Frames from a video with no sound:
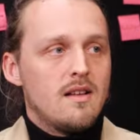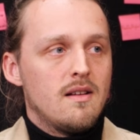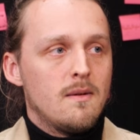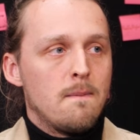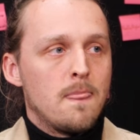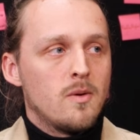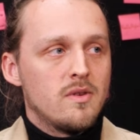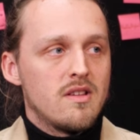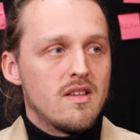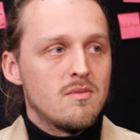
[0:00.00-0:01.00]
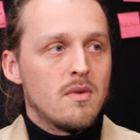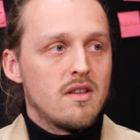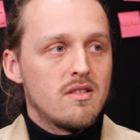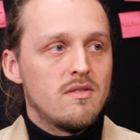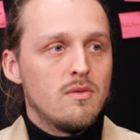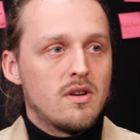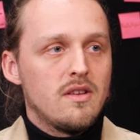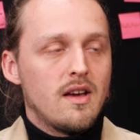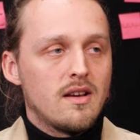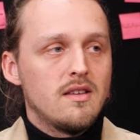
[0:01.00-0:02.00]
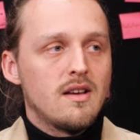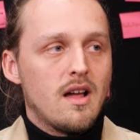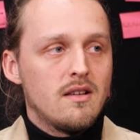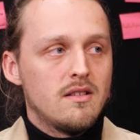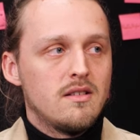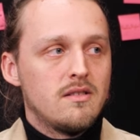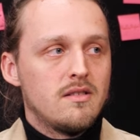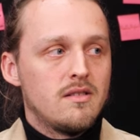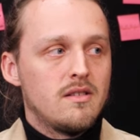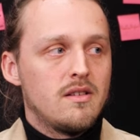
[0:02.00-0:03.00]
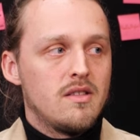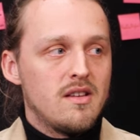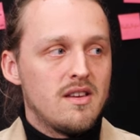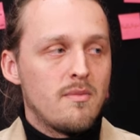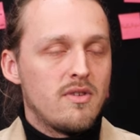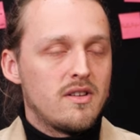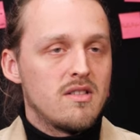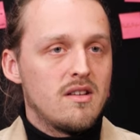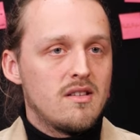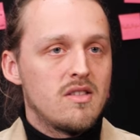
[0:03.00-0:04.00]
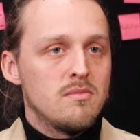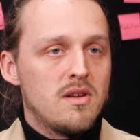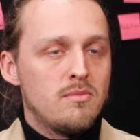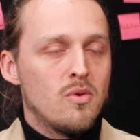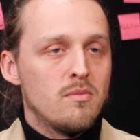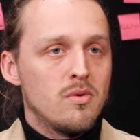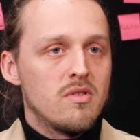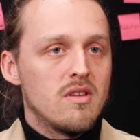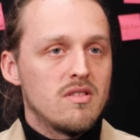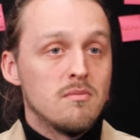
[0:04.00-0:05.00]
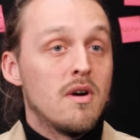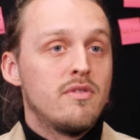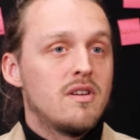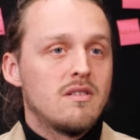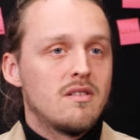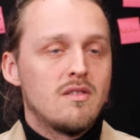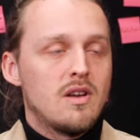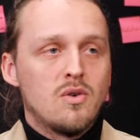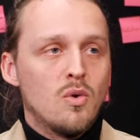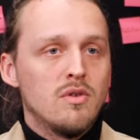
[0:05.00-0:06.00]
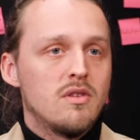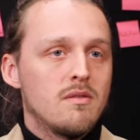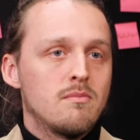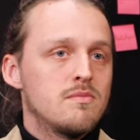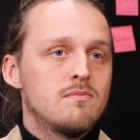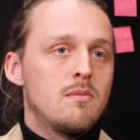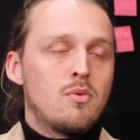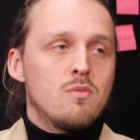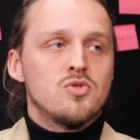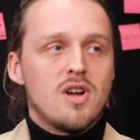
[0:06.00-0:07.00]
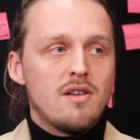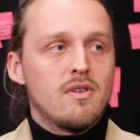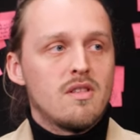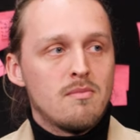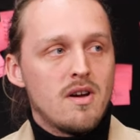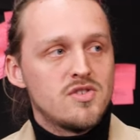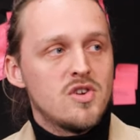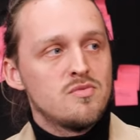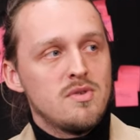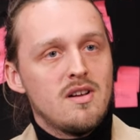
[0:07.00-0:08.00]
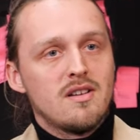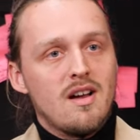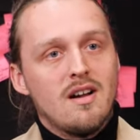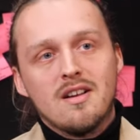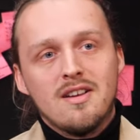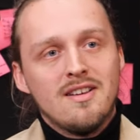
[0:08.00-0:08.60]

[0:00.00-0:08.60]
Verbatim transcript: Ähm, und das erste Mal, dass ich wirklich eigentlich alle gesehen habe, war tatsächlich erst im Endprobenprozess. Immer wegen, wegen Covid. Ähm, beim Probenstart waren beide Schauspieler krank.